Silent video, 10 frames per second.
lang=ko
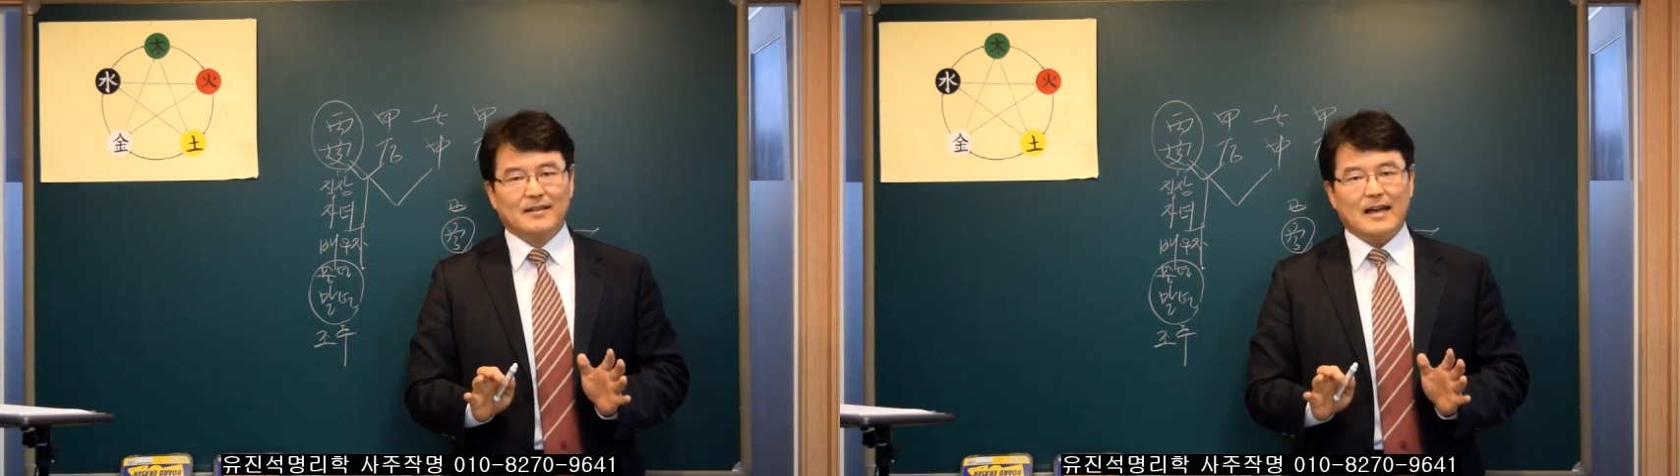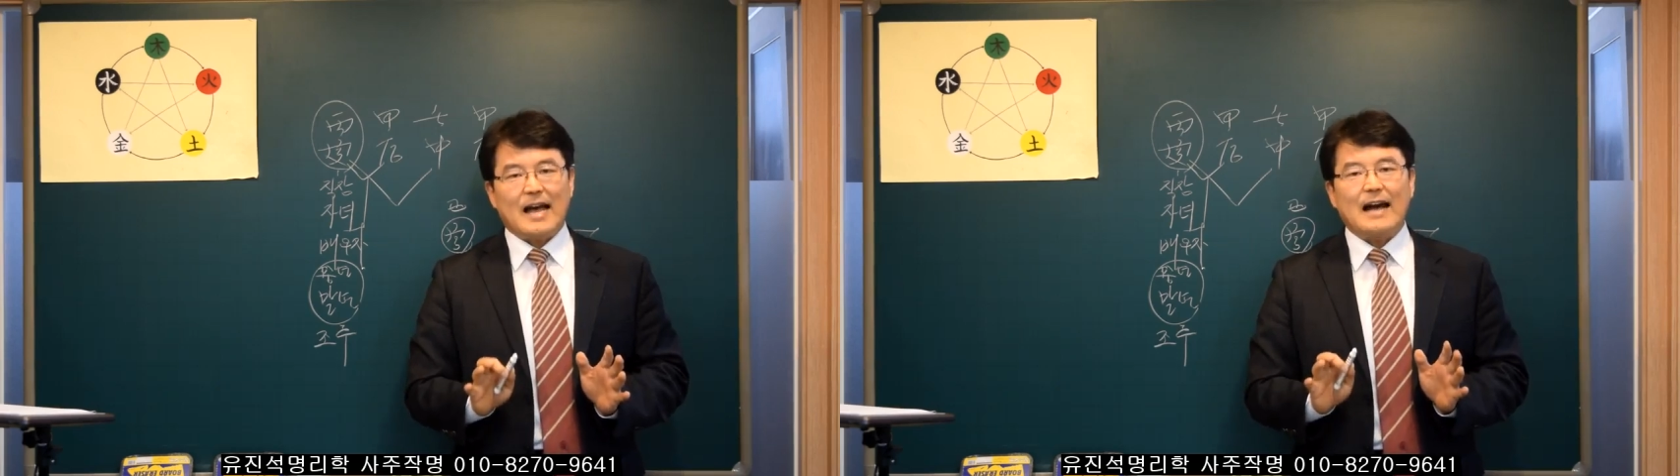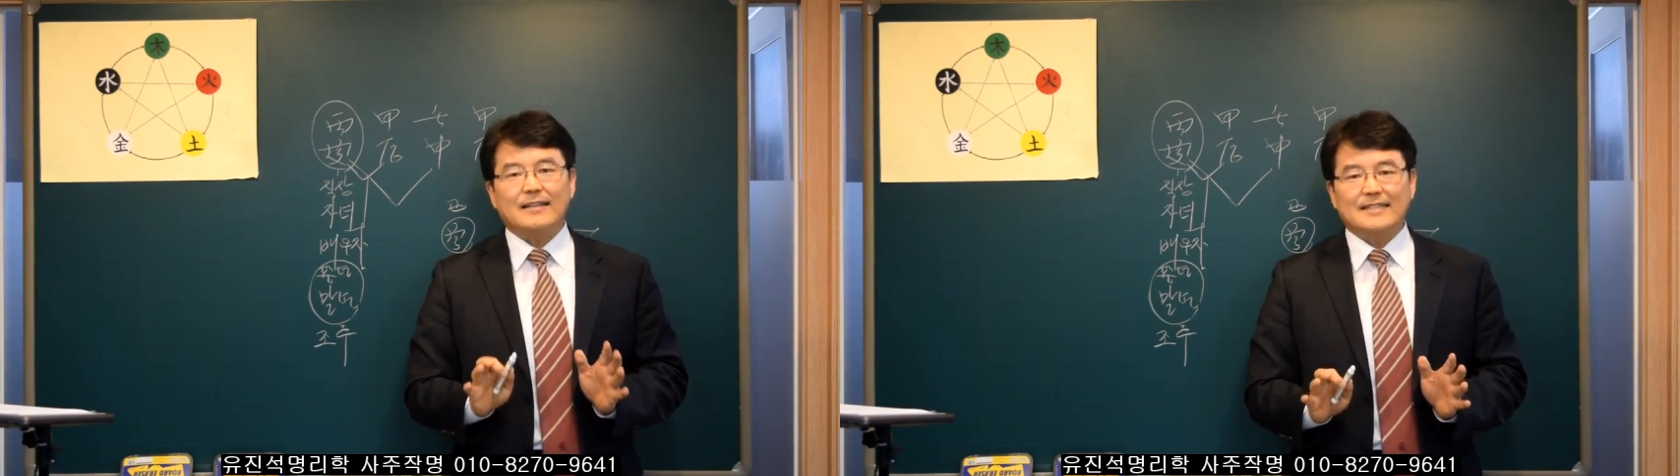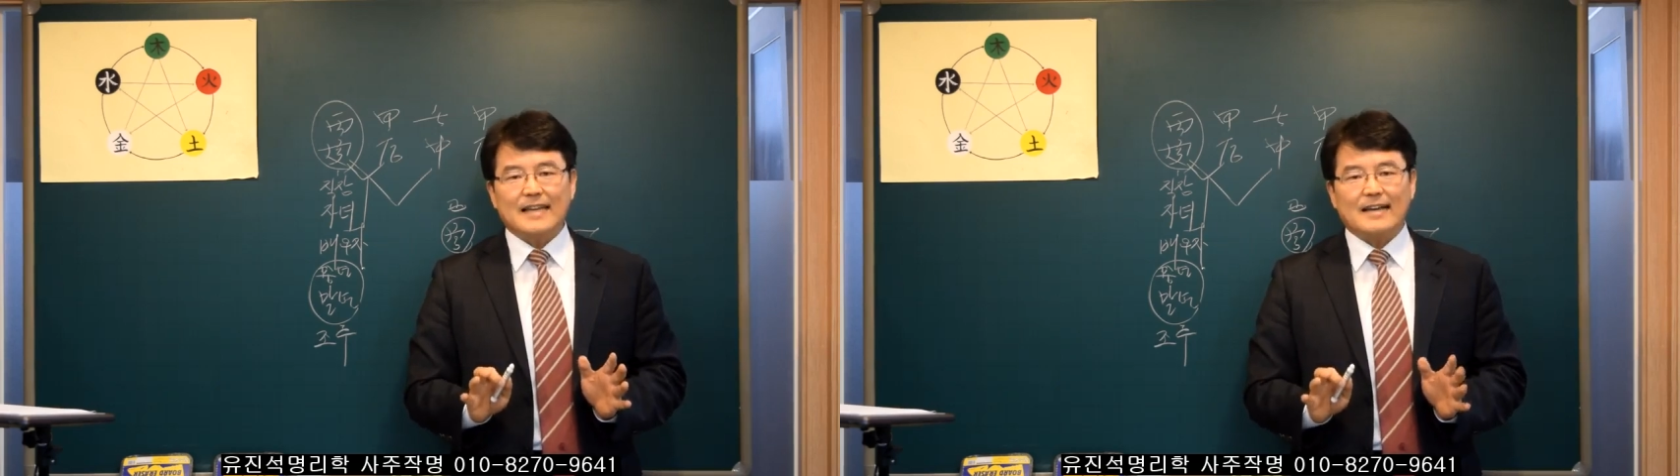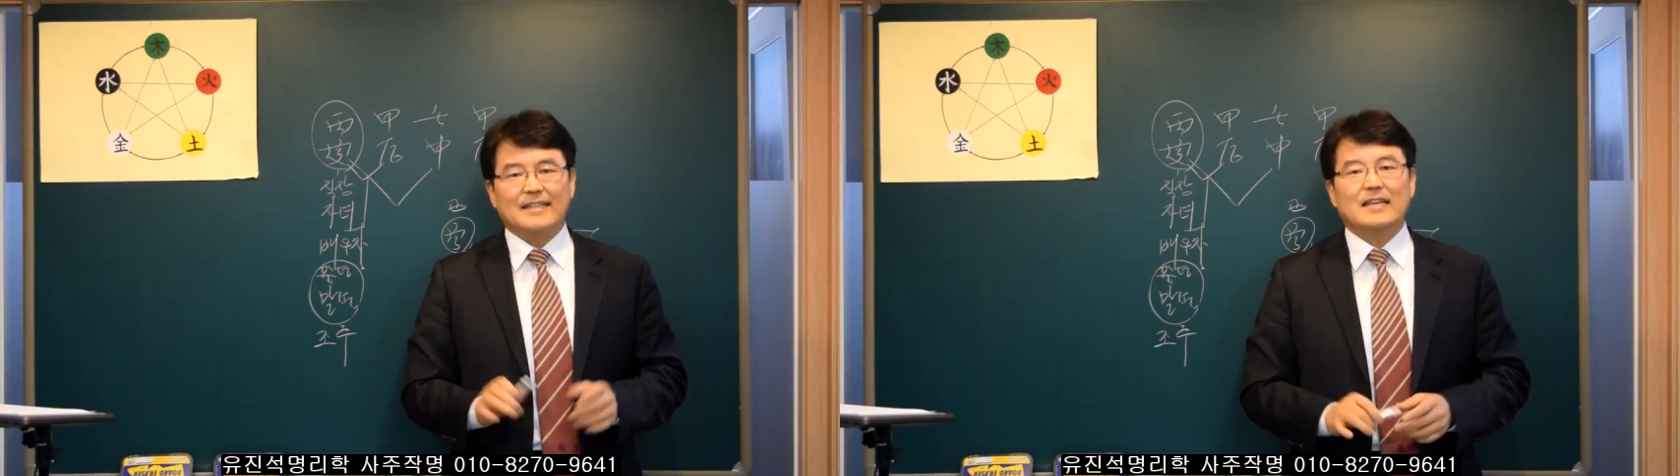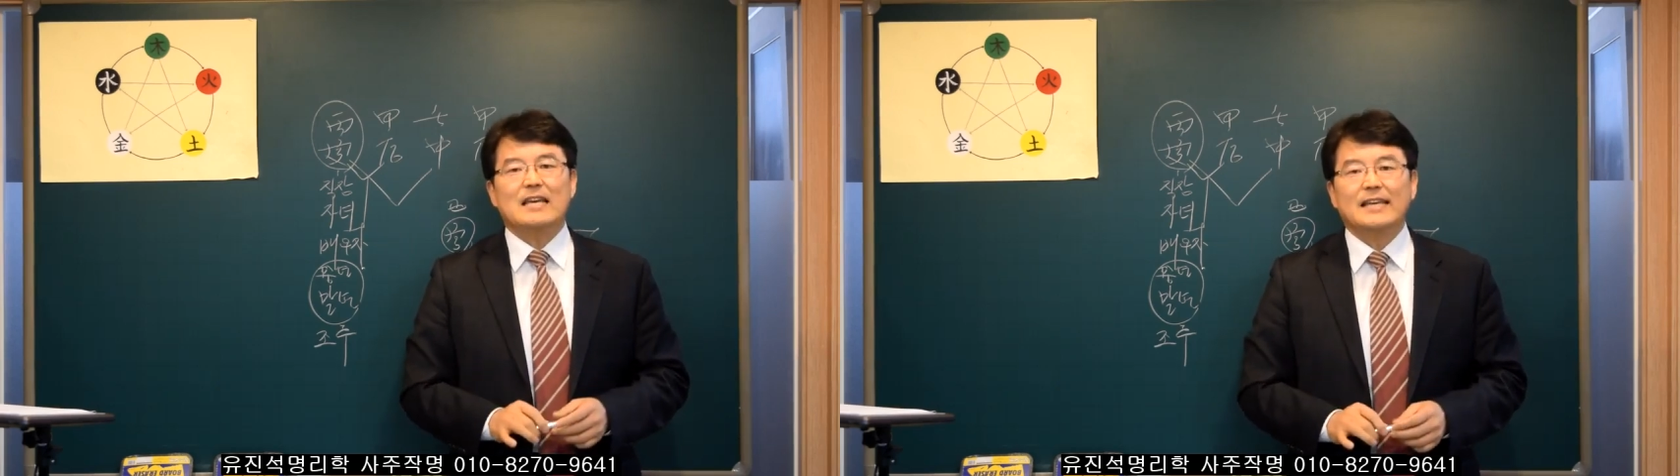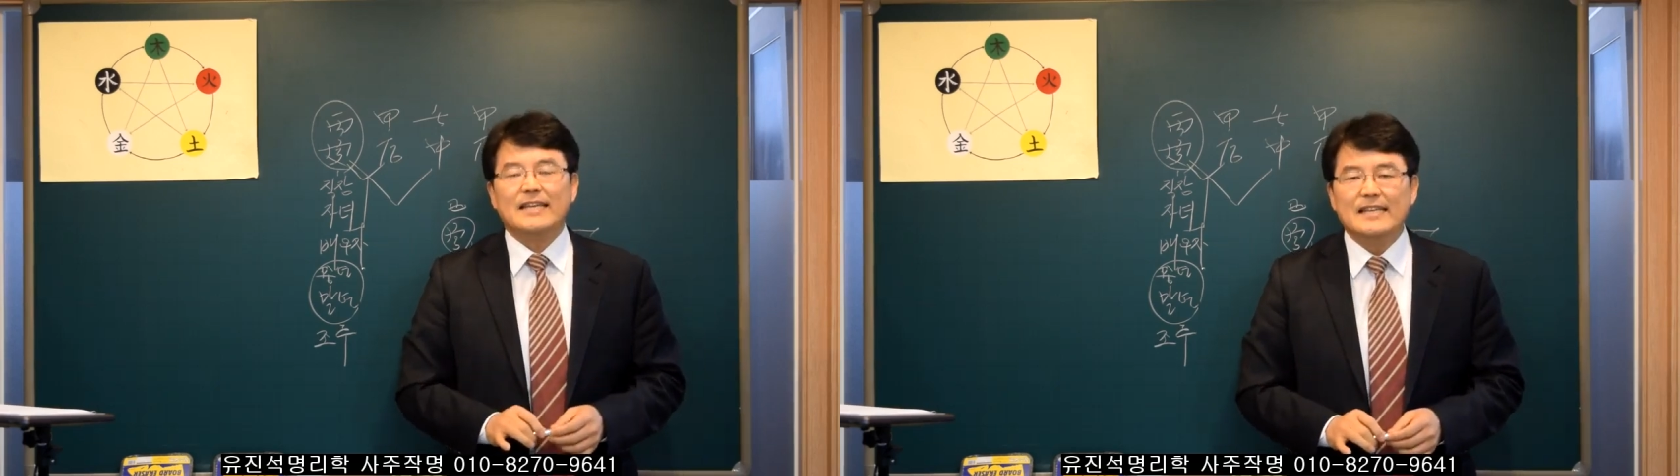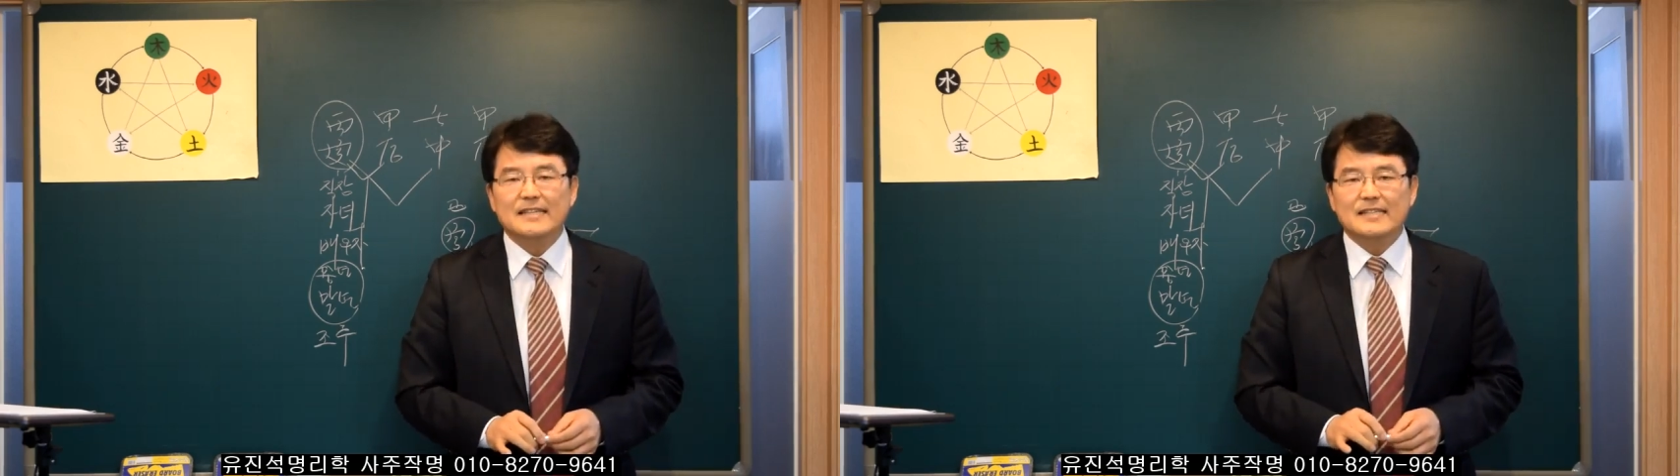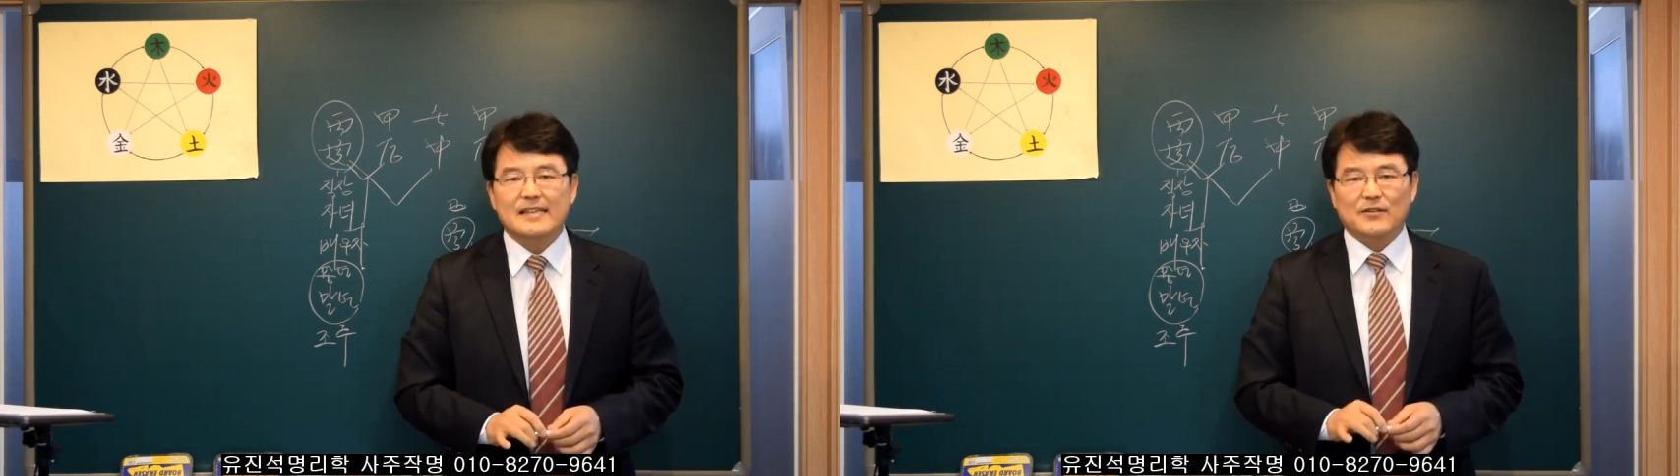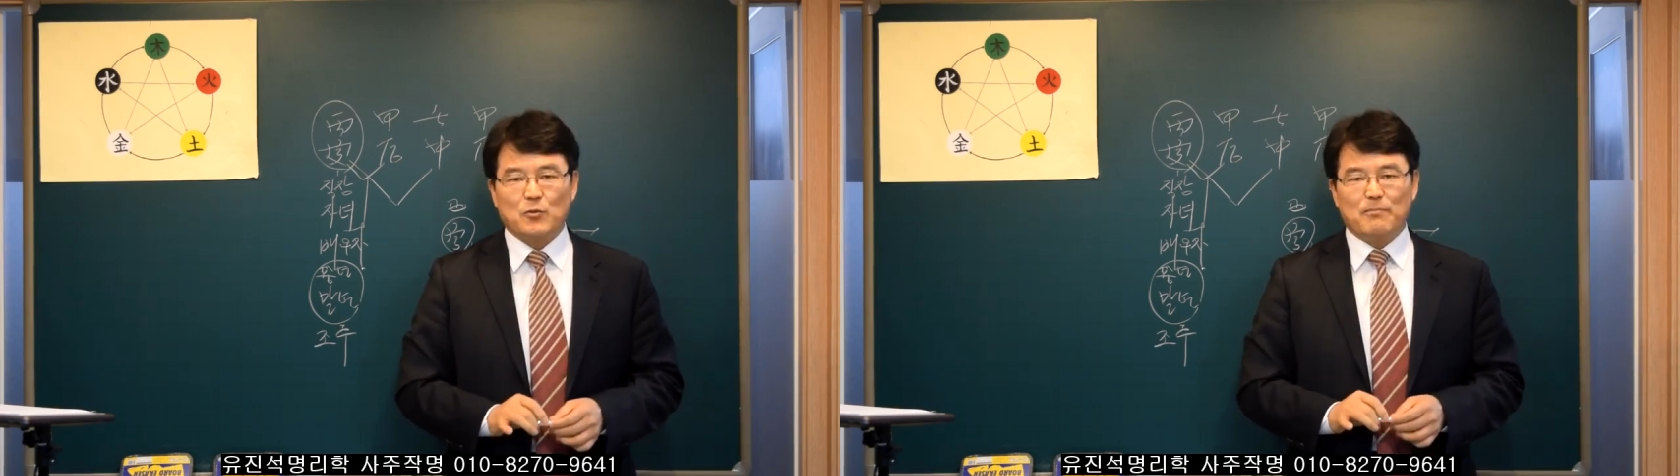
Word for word: 학자들이 인시에 좀